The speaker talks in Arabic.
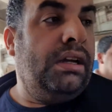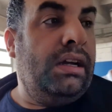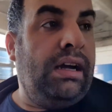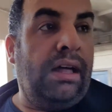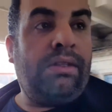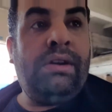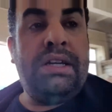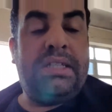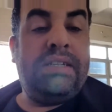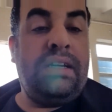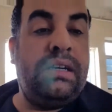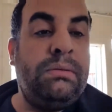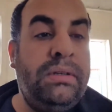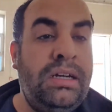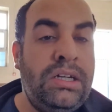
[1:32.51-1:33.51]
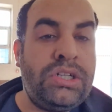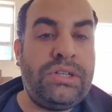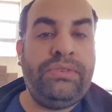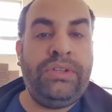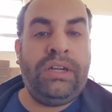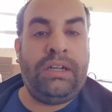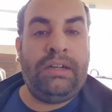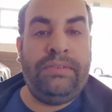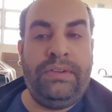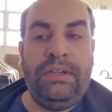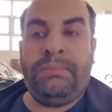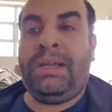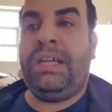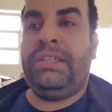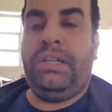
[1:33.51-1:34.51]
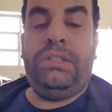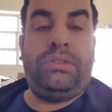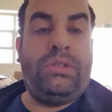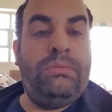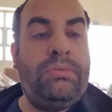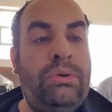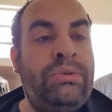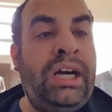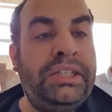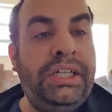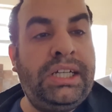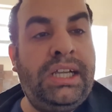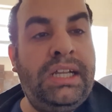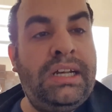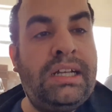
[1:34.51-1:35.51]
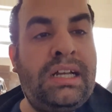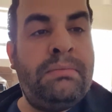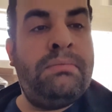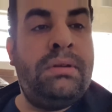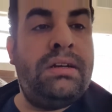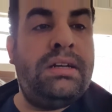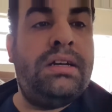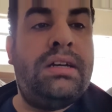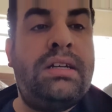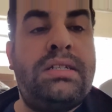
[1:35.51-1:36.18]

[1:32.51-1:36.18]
هذول سعرهم هنا شوفونا في البلد عندكم كل واحد يحكي لنا كم آه،